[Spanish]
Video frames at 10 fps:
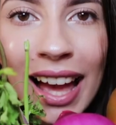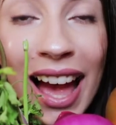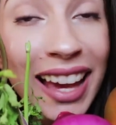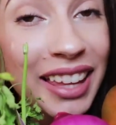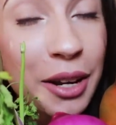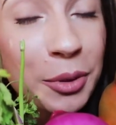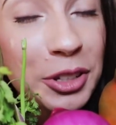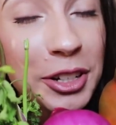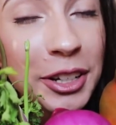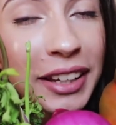Aquí tenemos
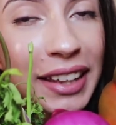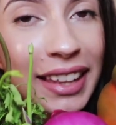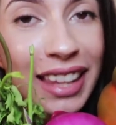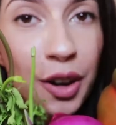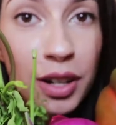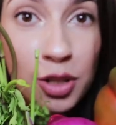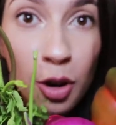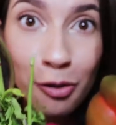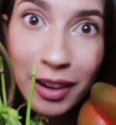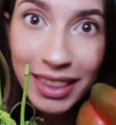todos los ingredientes, ahora
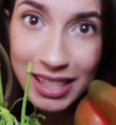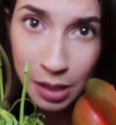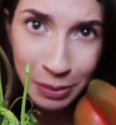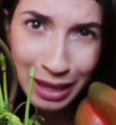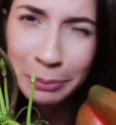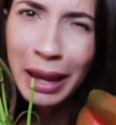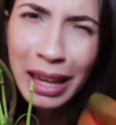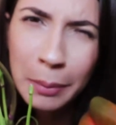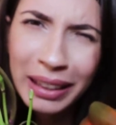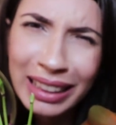solo falta que se piquen
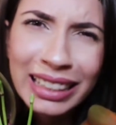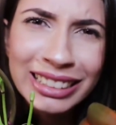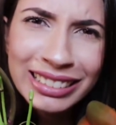mágicamente.